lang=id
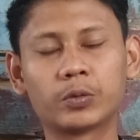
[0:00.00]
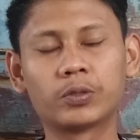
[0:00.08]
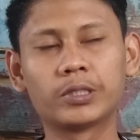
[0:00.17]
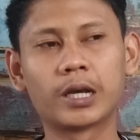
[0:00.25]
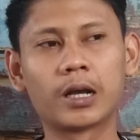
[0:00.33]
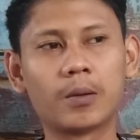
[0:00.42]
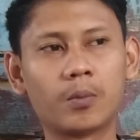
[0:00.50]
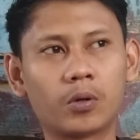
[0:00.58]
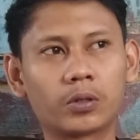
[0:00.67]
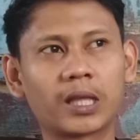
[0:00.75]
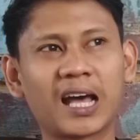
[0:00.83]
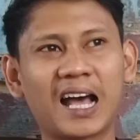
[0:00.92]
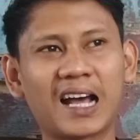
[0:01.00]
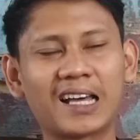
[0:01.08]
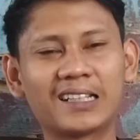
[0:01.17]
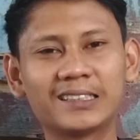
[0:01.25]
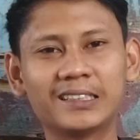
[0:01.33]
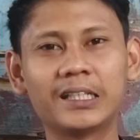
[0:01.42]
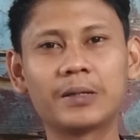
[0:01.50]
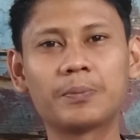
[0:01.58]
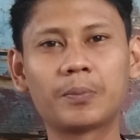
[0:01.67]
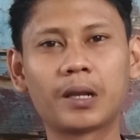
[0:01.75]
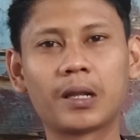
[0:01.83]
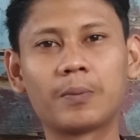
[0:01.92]
itu Tiago Motta akan
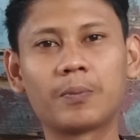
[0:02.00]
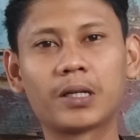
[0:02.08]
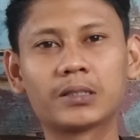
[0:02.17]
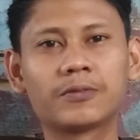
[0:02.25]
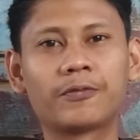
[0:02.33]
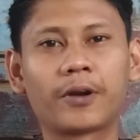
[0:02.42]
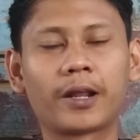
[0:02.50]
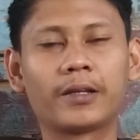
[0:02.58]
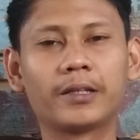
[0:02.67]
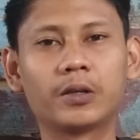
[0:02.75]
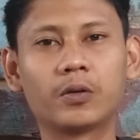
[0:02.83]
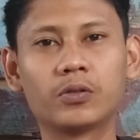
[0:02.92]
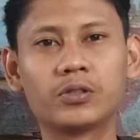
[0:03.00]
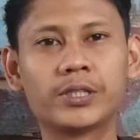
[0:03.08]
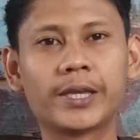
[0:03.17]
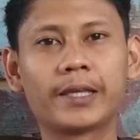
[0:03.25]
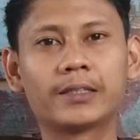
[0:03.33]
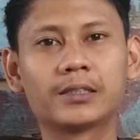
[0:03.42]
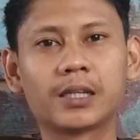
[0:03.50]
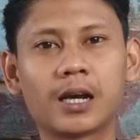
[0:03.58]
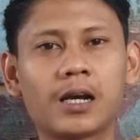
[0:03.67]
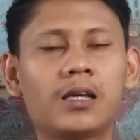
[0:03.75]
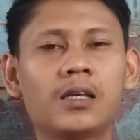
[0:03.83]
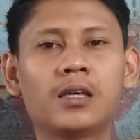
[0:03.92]
siap melepas Freddy
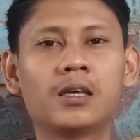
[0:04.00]
Chiesa